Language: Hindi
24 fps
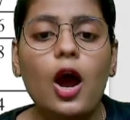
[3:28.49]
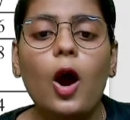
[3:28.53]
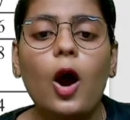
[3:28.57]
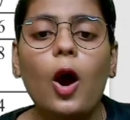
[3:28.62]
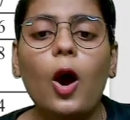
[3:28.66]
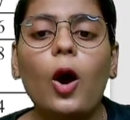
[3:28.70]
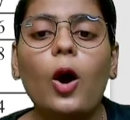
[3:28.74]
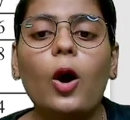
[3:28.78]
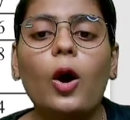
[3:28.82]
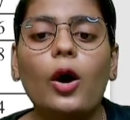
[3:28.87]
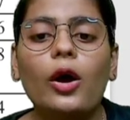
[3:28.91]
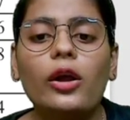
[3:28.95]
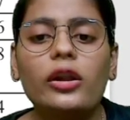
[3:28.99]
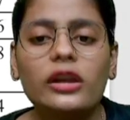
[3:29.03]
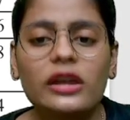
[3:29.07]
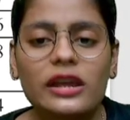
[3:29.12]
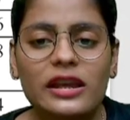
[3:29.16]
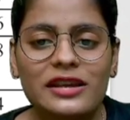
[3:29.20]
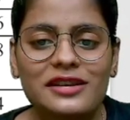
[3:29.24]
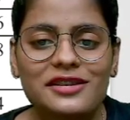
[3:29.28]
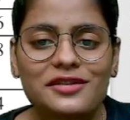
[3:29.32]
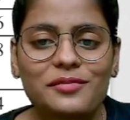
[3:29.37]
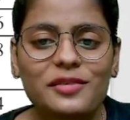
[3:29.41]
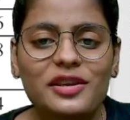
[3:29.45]
और
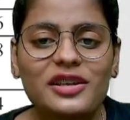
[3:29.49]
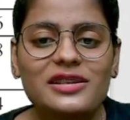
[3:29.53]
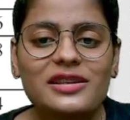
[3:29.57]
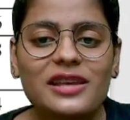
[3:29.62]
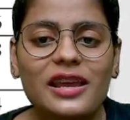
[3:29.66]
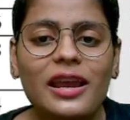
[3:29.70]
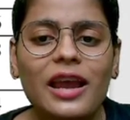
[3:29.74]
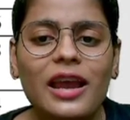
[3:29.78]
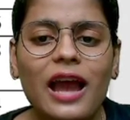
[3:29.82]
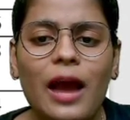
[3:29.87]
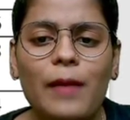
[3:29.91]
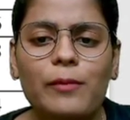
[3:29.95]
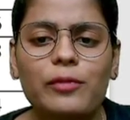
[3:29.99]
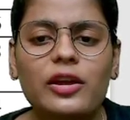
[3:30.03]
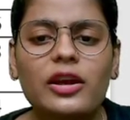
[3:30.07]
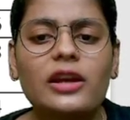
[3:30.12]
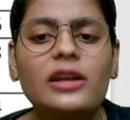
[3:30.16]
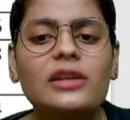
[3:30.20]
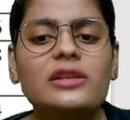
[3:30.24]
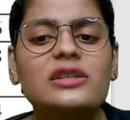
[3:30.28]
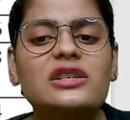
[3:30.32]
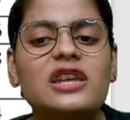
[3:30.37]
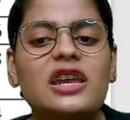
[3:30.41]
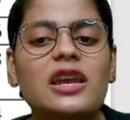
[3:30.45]
इसमें से आपके
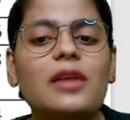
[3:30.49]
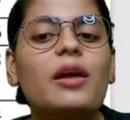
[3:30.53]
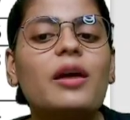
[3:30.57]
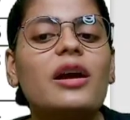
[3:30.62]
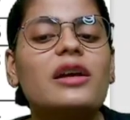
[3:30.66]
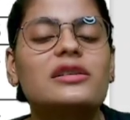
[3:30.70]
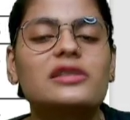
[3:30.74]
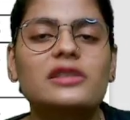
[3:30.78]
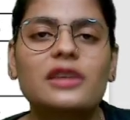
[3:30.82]
छः मार्क्स